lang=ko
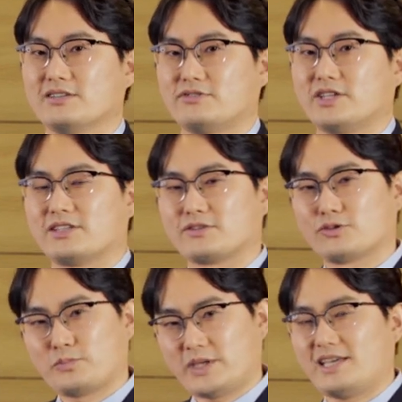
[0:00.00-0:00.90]
우리는
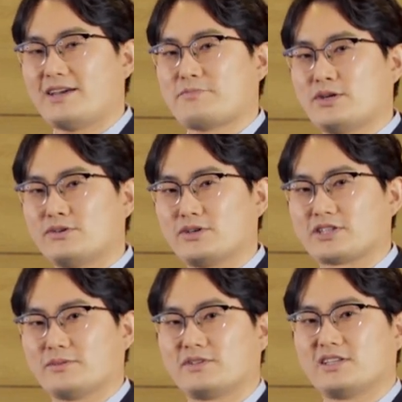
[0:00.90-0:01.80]
또 P의 비율로
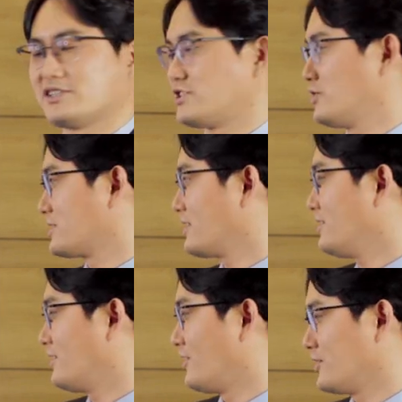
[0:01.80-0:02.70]
점들을 쥐어서
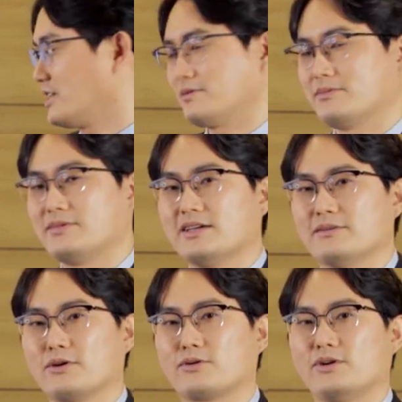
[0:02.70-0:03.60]
얻은
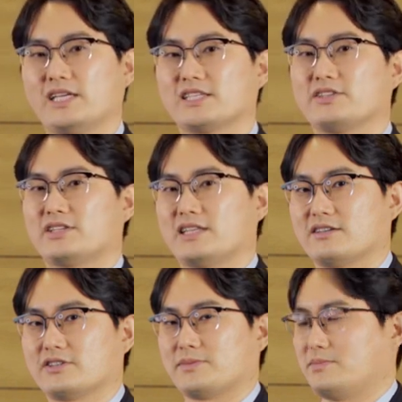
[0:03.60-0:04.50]
퍼콜레이션이 되는
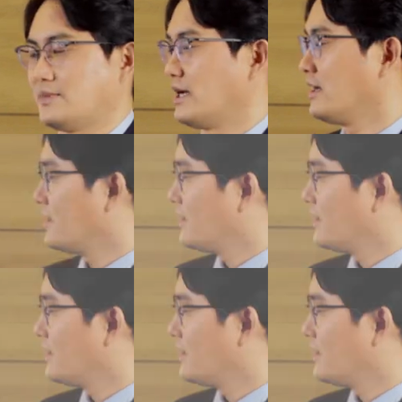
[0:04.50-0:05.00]
것입니다.